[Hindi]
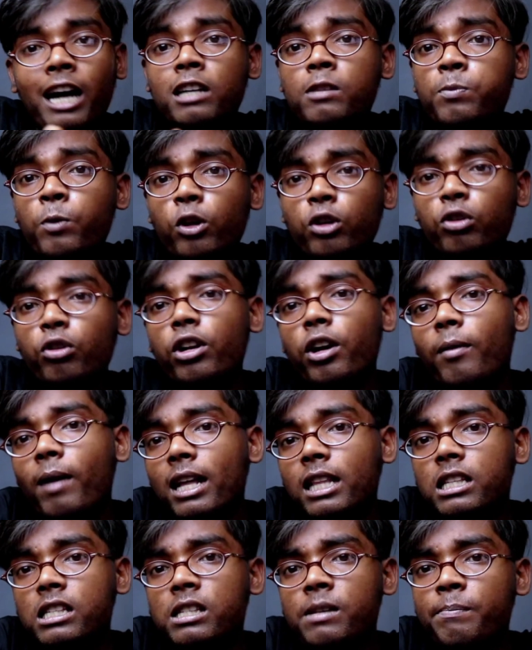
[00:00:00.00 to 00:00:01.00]
एक्सपोर्ट होने के
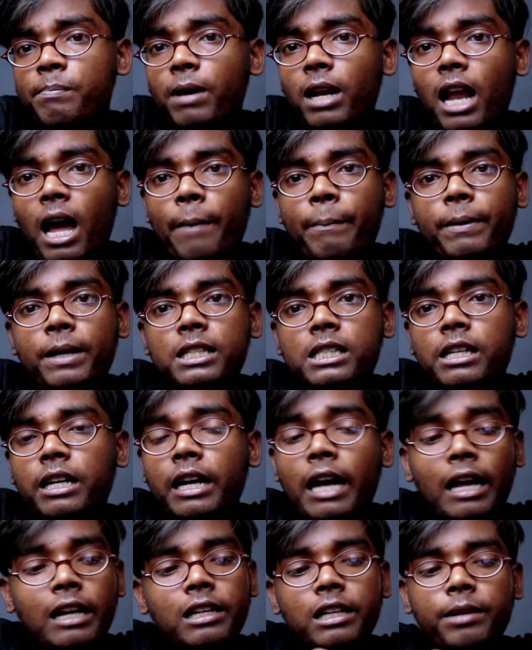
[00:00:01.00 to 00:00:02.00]
बाद सिंपल आपके
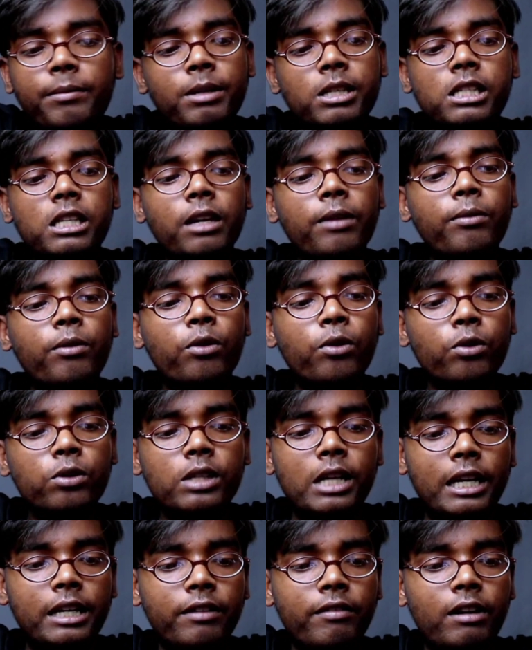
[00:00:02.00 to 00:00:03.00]
गैलरी में सेव
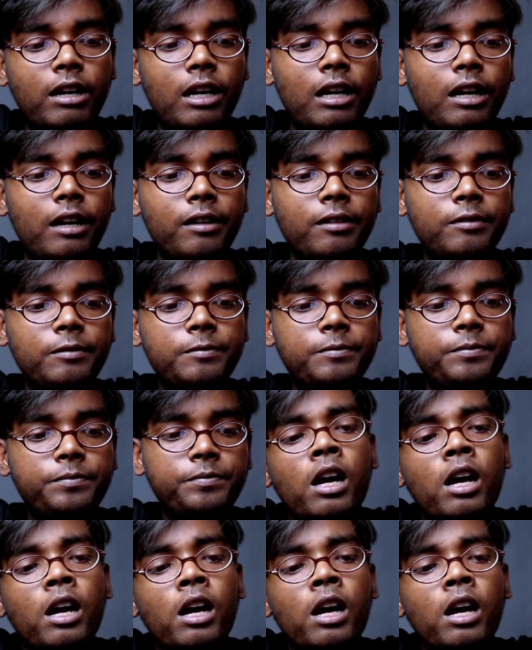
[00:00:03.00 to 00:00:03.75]
हो जाने वाला है